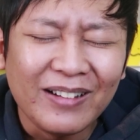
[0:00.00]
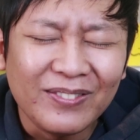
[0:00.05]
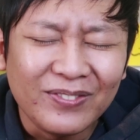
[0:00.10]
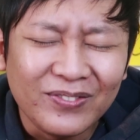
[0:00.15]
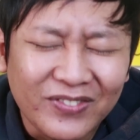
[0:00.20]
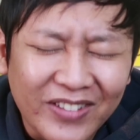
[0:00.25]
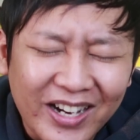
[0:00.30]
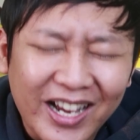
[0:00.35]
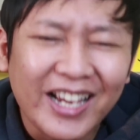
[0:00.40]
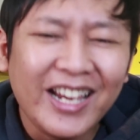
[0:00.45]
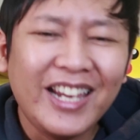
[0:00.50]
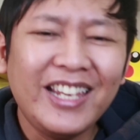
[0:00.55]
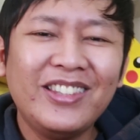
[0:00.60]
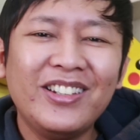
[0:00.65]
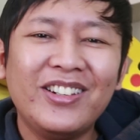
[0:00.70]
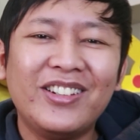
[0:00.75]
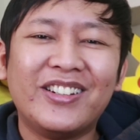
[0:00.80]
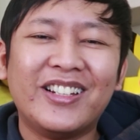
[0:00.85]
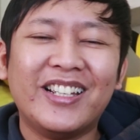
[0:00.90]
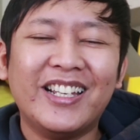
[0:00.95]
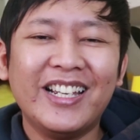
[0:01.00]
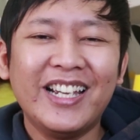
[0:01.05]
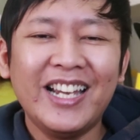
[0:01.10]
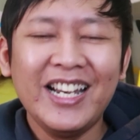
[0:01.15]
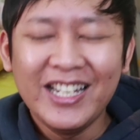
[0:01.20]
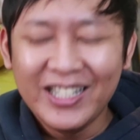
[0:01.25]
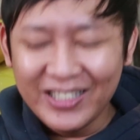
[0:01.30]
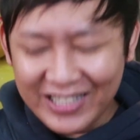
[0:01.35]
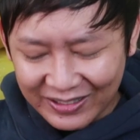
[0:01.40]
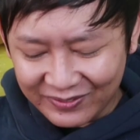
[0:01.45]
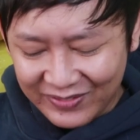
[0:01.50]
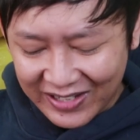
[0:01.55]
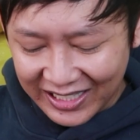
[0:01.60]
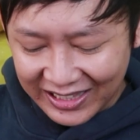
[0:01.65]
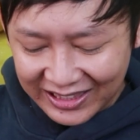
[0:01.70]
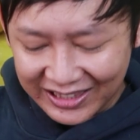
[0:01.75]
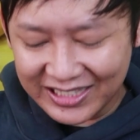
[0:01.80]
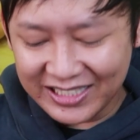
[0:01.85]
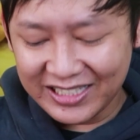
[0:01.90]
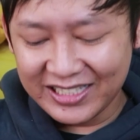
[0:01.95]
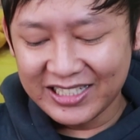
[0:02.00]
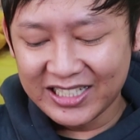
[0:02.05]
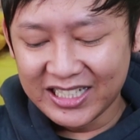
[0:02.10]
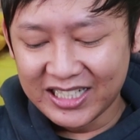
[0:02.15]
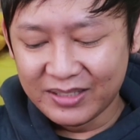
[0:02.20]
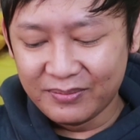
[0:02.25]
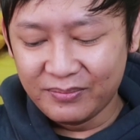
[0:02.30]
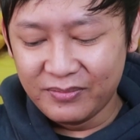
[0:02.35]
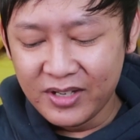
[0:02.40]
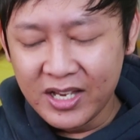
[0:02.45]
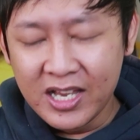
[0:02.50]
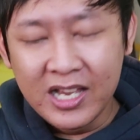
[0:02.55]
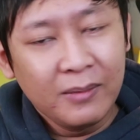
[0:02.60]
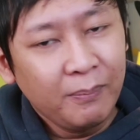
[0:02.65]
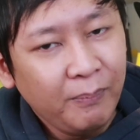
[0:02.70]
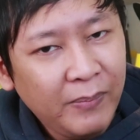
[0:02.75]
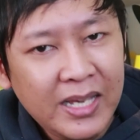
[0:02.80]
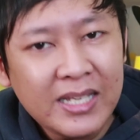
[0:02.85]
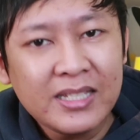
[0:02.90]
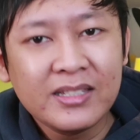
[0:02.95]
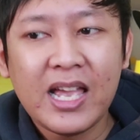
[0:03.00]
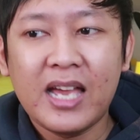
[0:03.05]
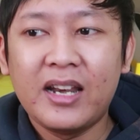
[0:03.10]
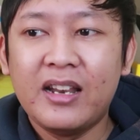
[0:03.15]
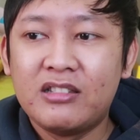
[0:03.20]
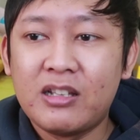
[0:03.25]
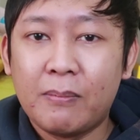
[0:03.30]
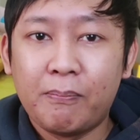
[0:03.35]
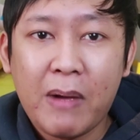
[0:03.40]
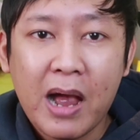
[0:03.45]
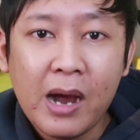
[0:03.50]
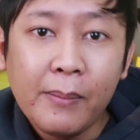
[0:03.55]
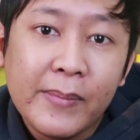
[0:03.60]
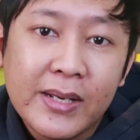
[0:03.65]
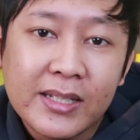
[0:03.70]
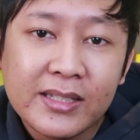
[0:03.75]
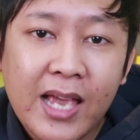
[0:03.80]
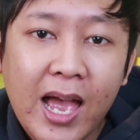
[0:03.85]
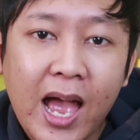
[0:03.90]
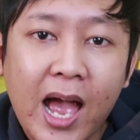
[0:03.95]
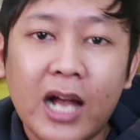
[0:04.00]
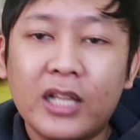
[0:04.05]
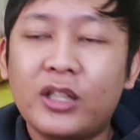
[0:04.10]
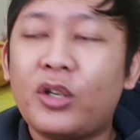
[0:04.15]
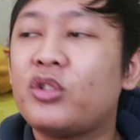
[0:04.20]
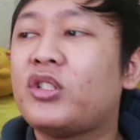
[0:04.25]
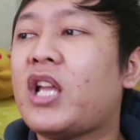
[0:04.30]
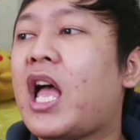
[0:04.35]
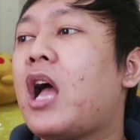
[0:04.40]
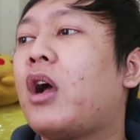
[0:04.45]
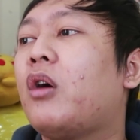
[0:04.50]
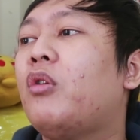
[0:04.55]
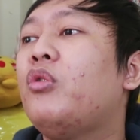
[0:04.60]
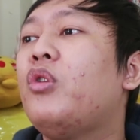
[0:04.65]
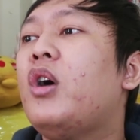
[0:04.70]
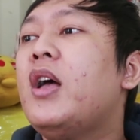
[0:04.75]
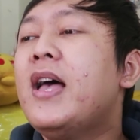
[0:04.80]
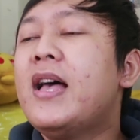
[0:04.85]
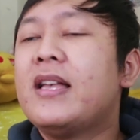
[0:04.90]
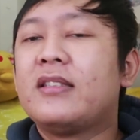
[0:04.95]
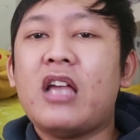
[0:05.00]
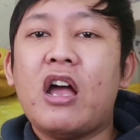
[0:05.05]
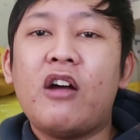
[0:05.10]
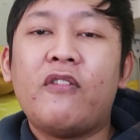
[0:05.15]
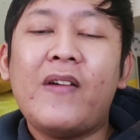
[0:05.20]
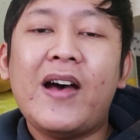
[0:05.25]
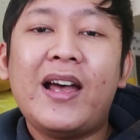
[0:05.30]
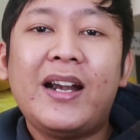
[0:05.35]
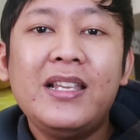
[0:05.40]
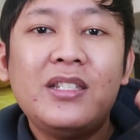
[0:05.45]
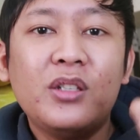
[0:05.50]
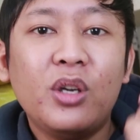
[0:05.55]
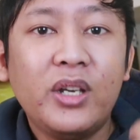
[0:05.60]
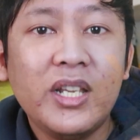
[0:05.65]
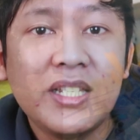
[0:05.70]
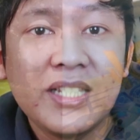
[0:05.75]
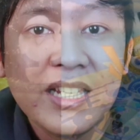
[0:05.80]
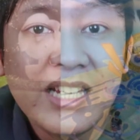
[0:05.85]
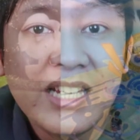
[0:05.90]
apa gitu loh ya kan enggak mantep bisa di Jepang bisa terus aku safari zone di